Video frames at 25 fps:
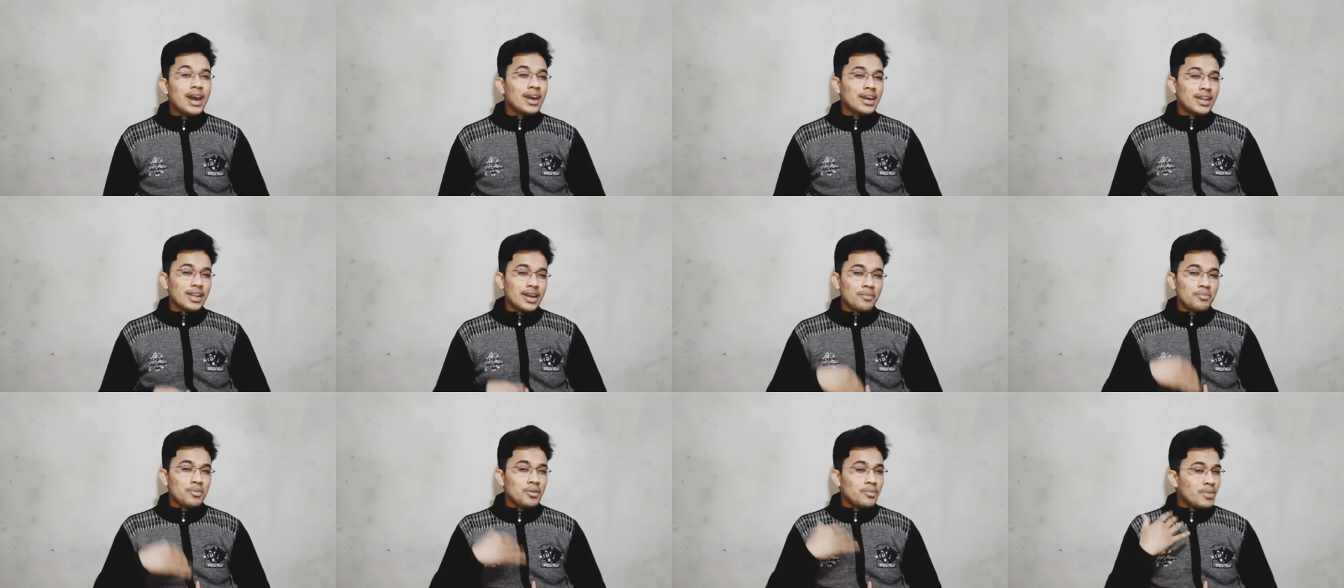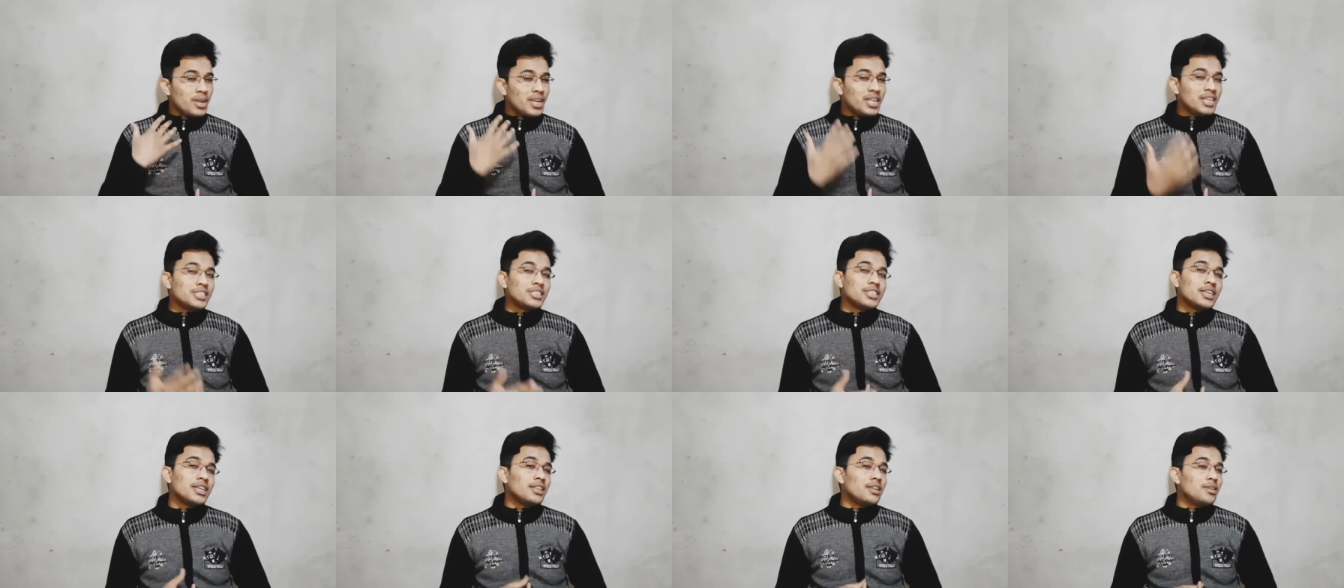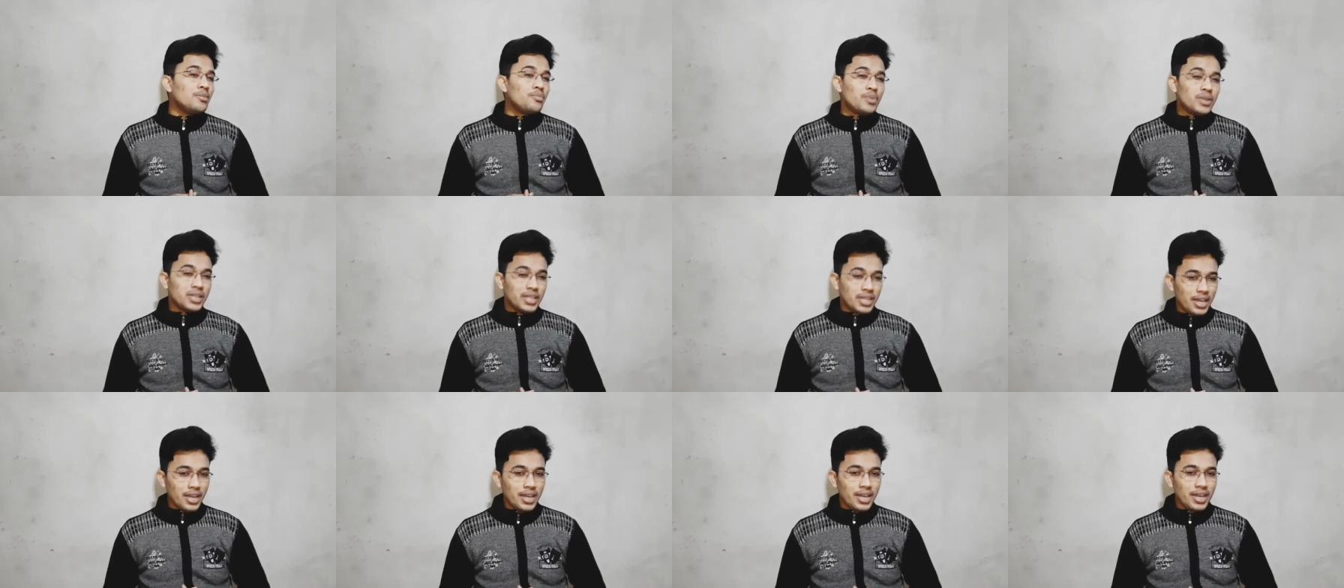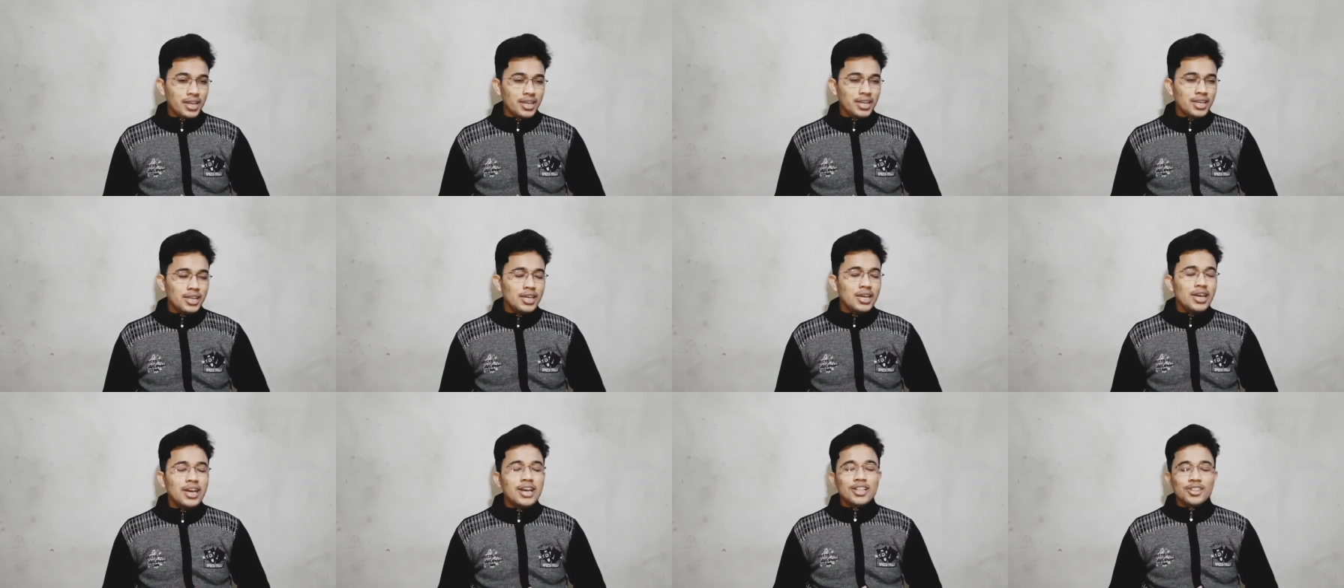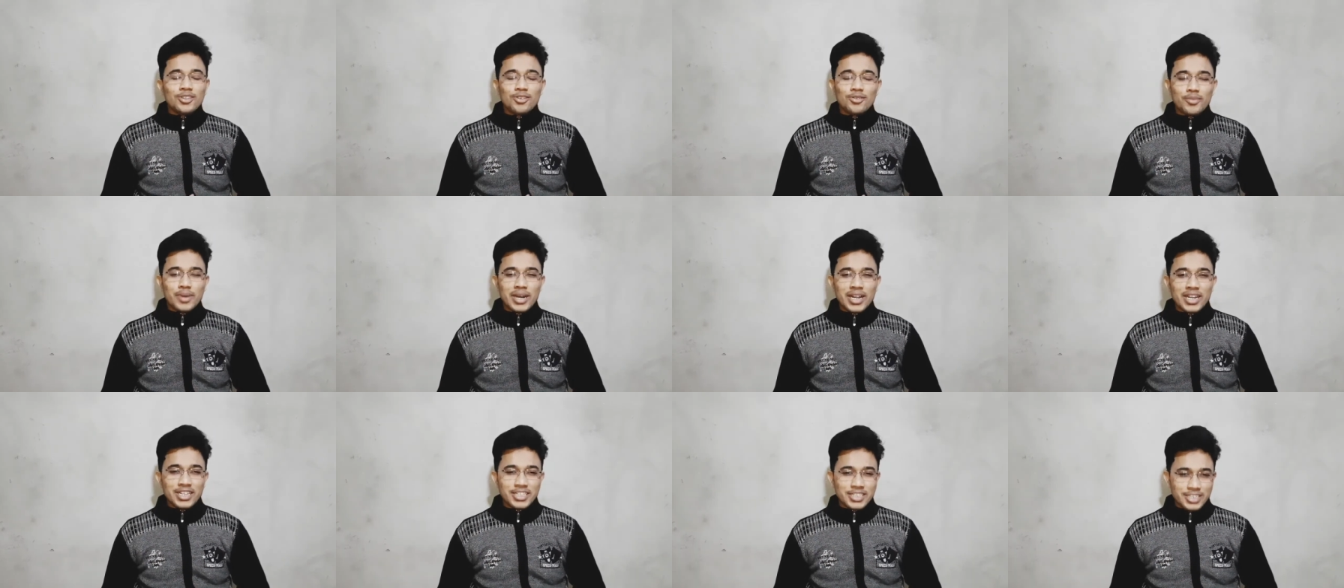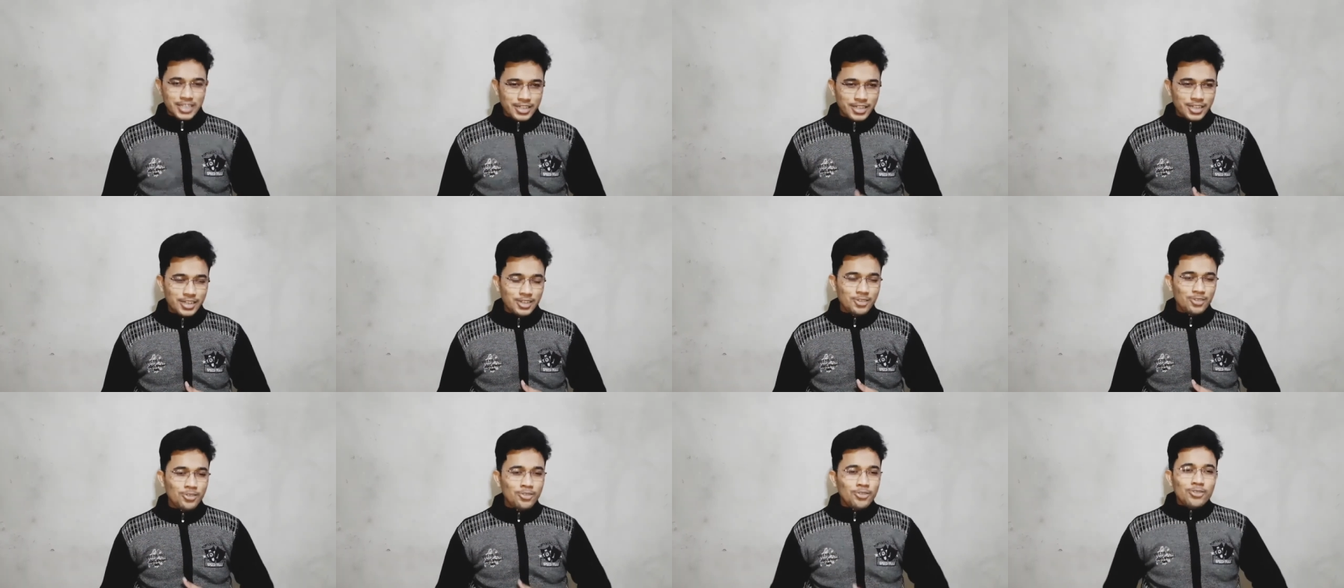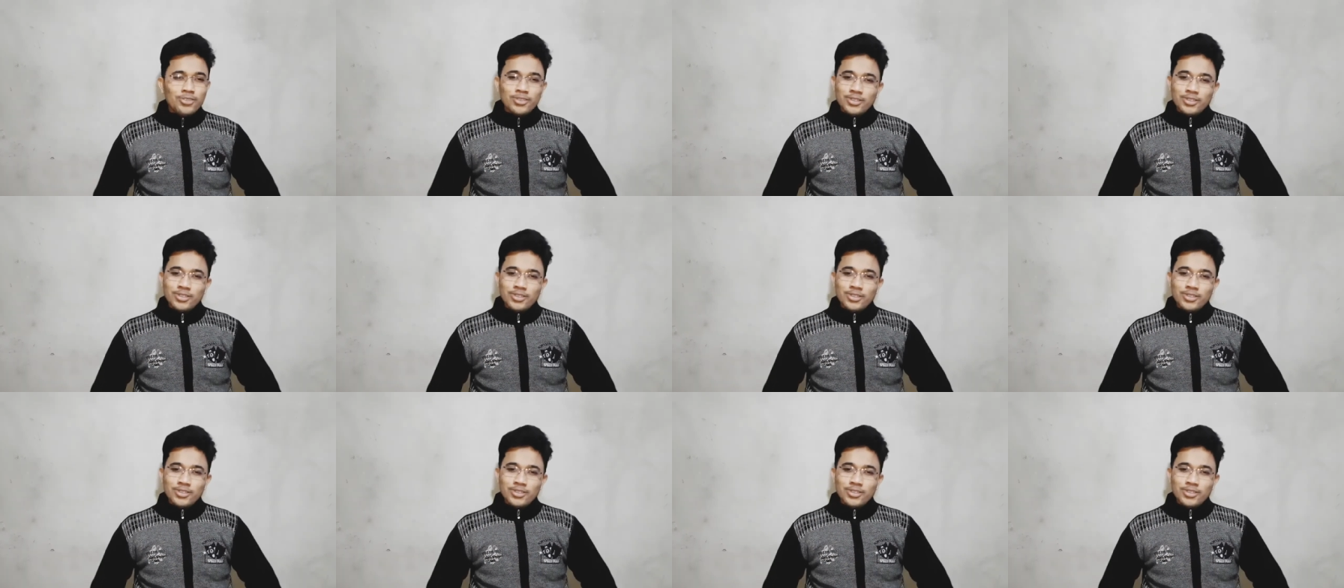अगर आप हमारे चैनल पर नए हैं तो हमारे चैनल को